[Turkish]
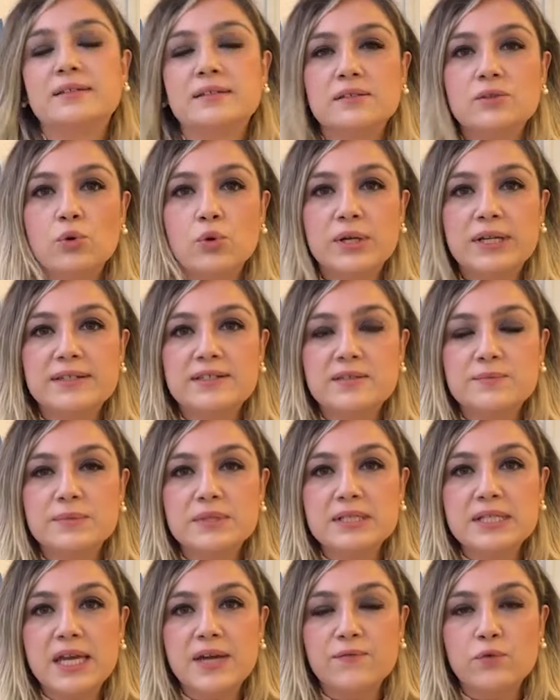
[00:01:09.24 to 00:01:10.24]
Biden
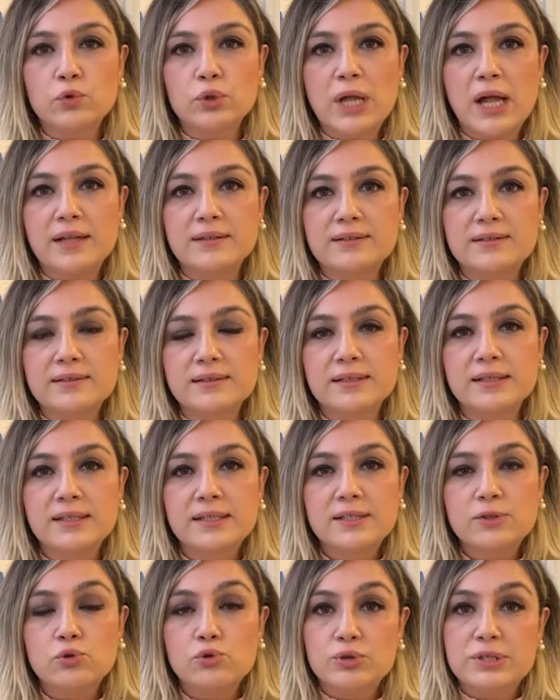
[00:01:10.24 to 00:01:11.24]
yönetimi F-16
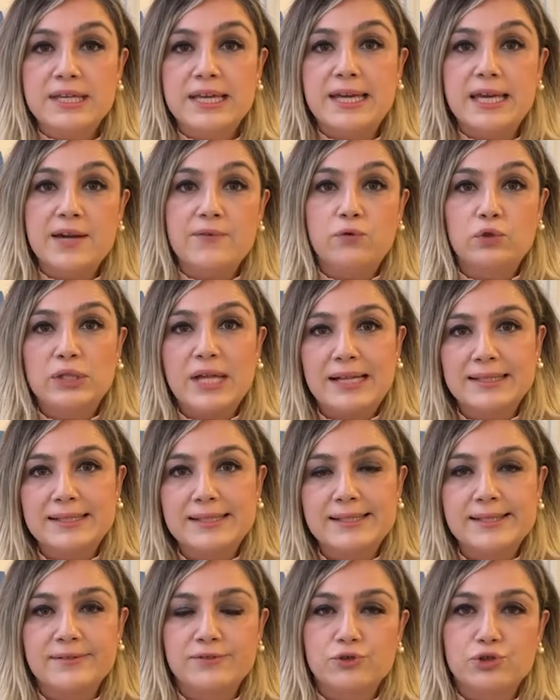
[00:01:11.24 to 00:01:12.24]
Türkiye'ye
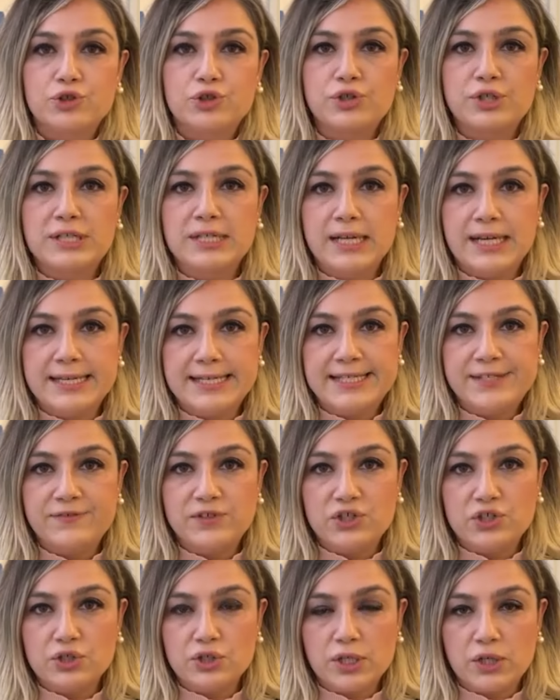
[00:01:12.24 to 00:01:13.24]
F-16 satışıyla
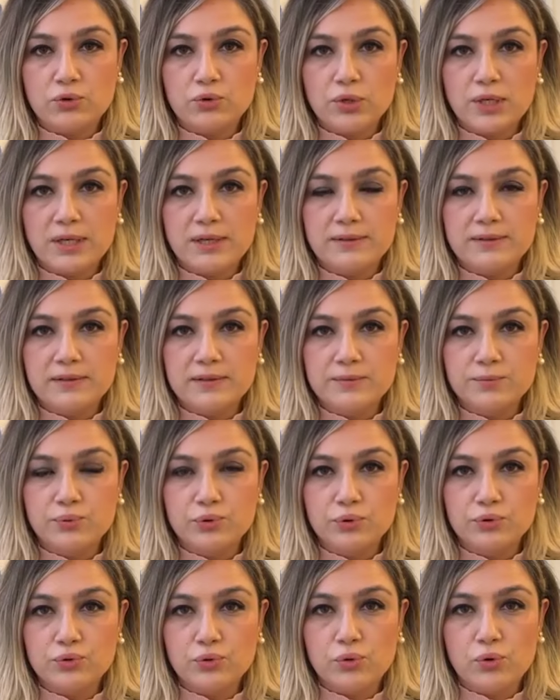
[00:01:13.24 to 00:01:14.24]
İsveç'in NATO'ya katılım
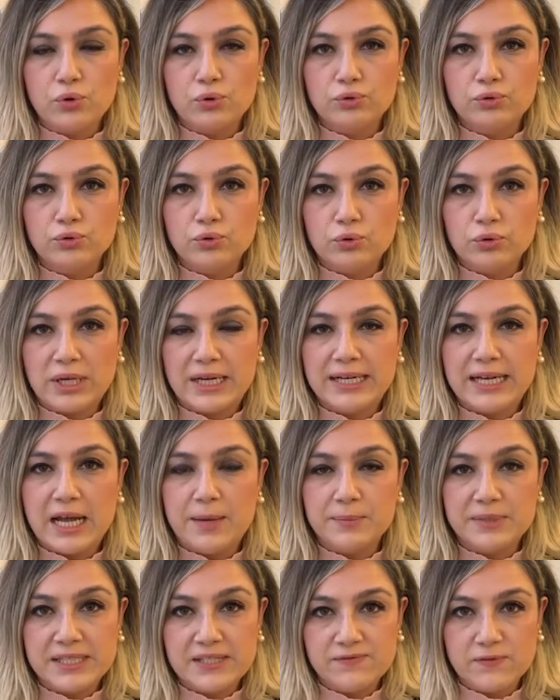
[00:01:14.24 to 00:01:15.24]
protokolünün
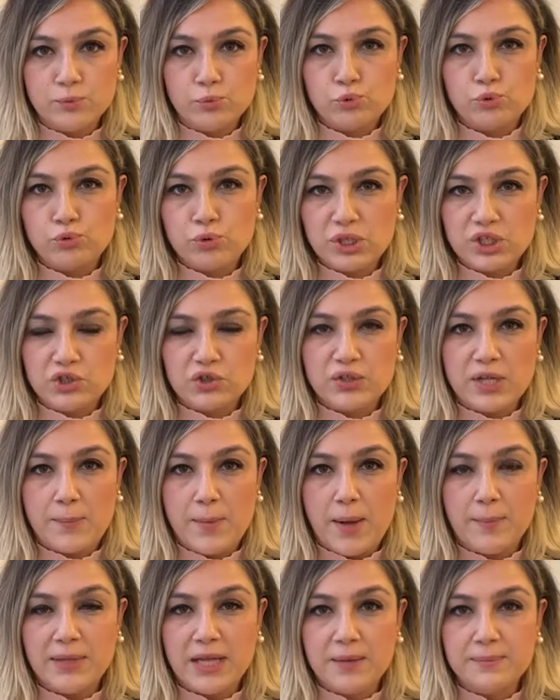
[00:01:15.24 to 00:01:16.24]
onaylanması ve bu sürecin
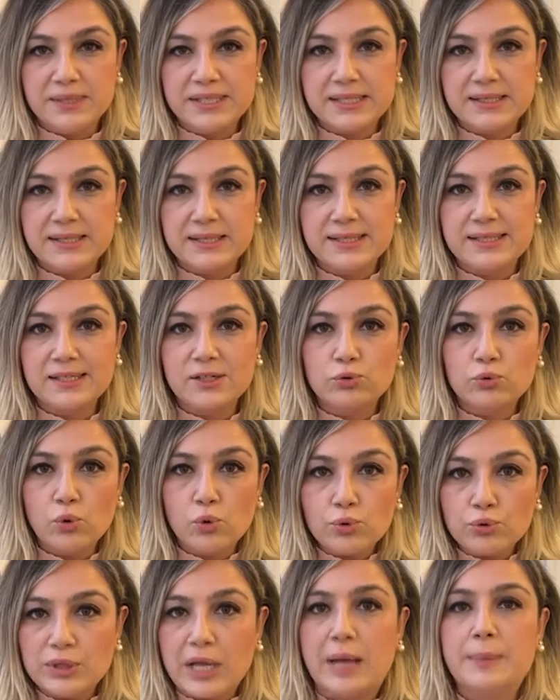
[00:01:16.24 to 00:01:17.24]
tamamlanması arasında
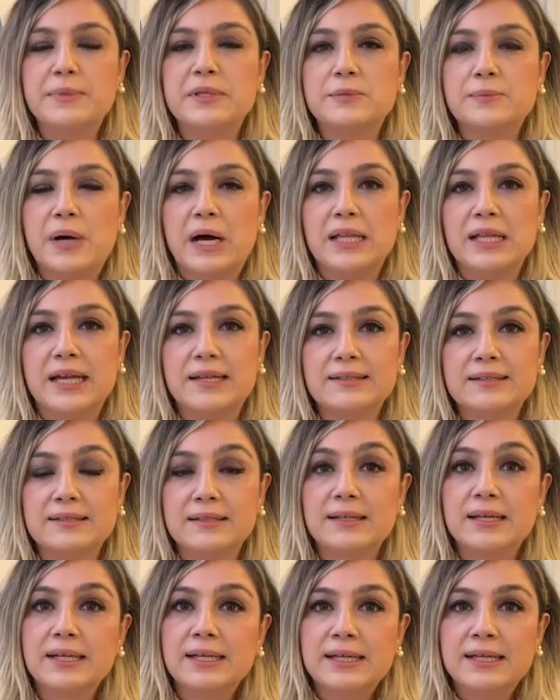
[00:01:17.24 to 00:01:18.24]
doğrudan bir
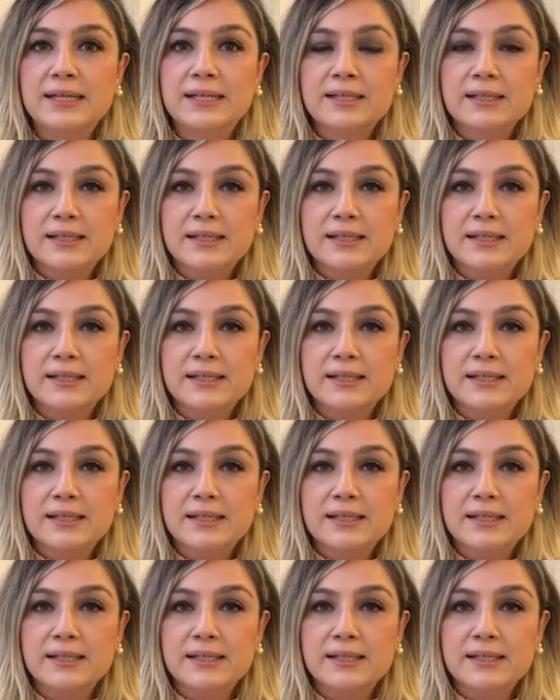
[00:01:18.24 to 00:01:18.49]
bağlantı